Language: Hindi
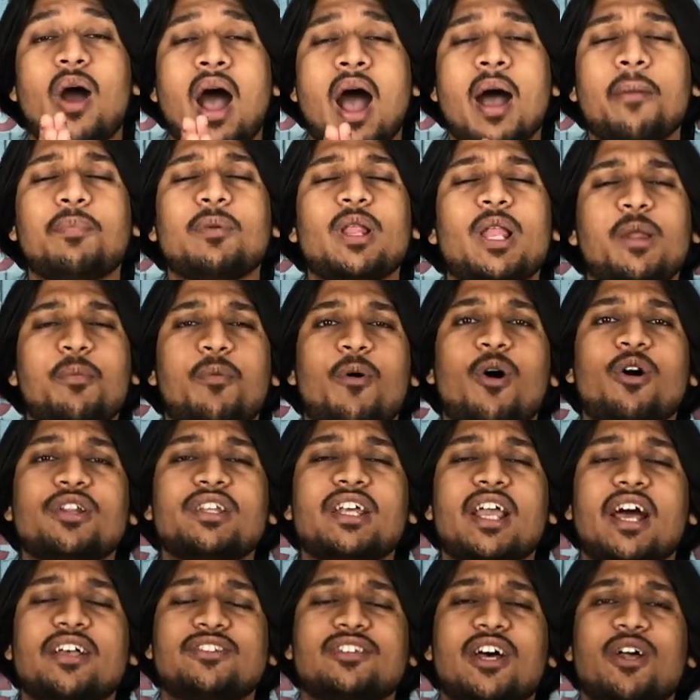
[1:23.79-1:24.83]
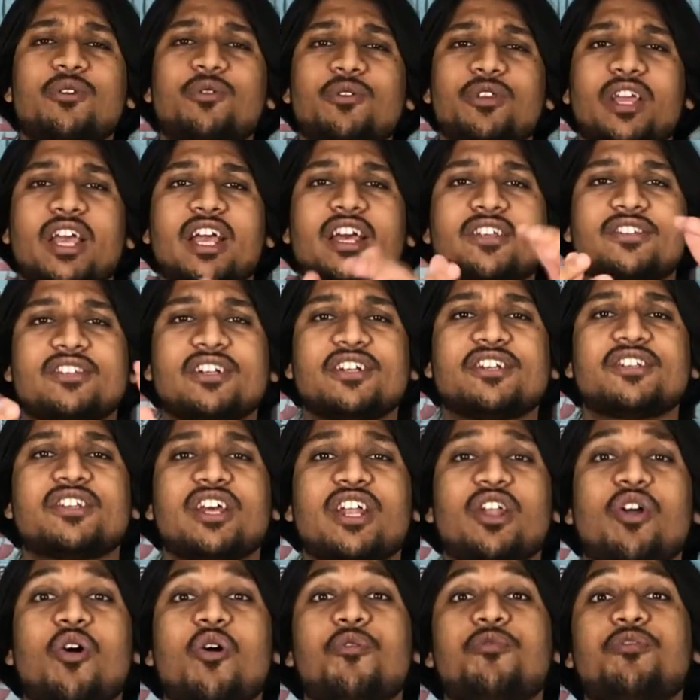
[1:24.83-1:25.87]
आपके लिए बहुत ही आसान हो जाएगा सर्च
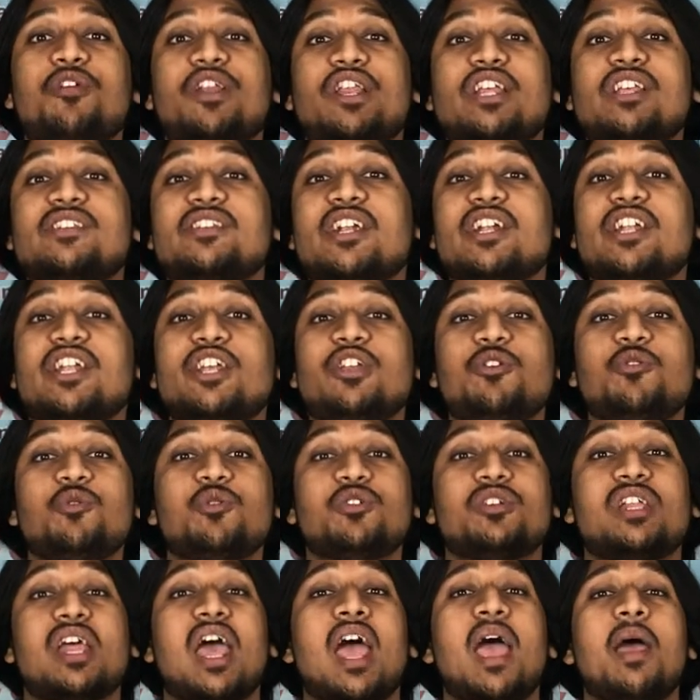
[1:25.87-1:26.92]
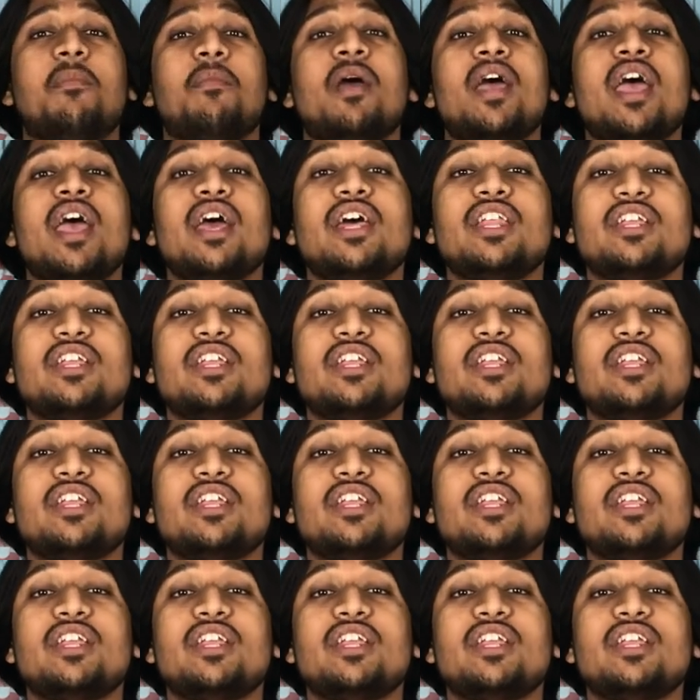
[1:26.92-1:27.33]
करना और फिर रिसेंटली यूज ऐप